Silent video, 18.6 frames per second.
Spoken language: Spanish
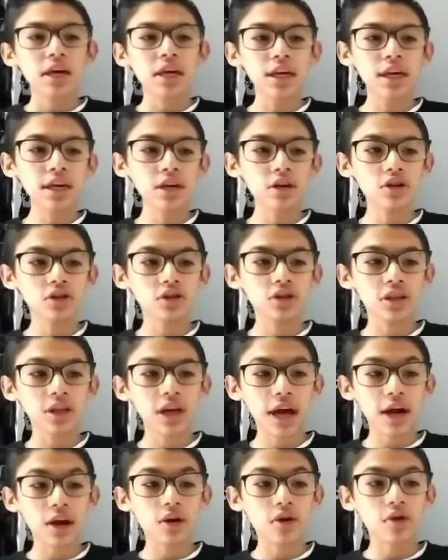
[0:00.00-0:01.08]
y nos
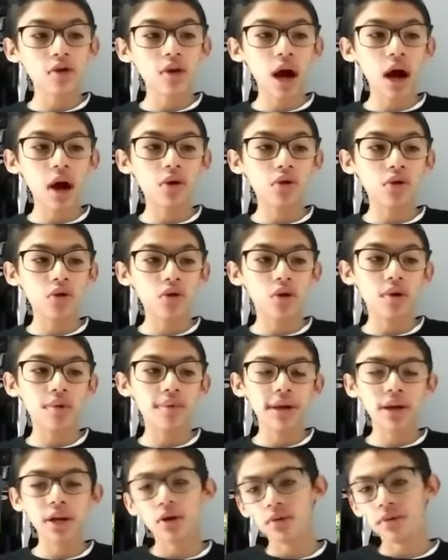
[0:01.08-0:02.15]
trajo a un
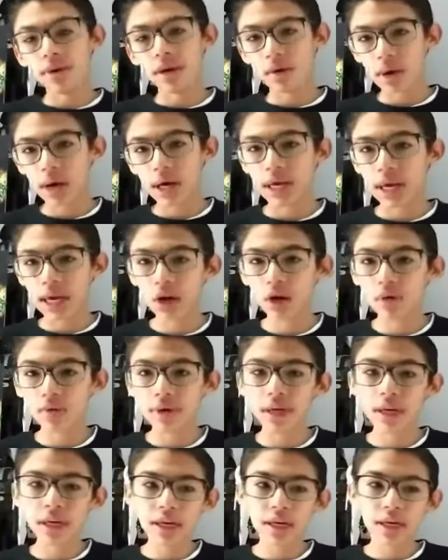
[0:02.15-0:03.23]
joven Obi-Wan
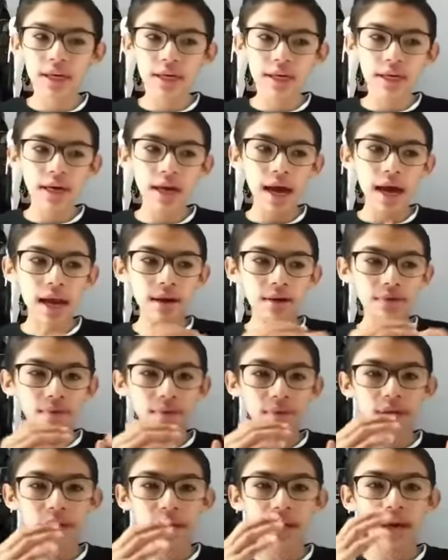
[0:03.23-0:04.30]
Kenobi y al
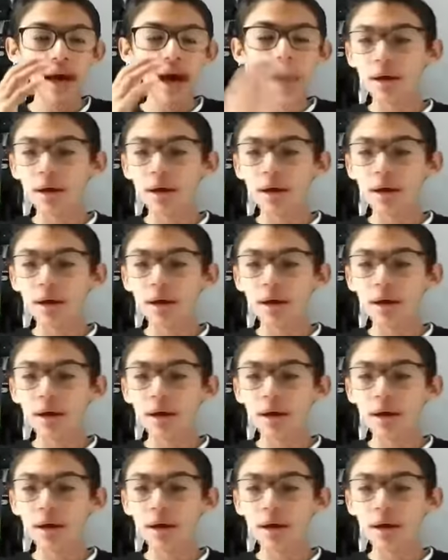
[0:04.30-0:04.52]
mini,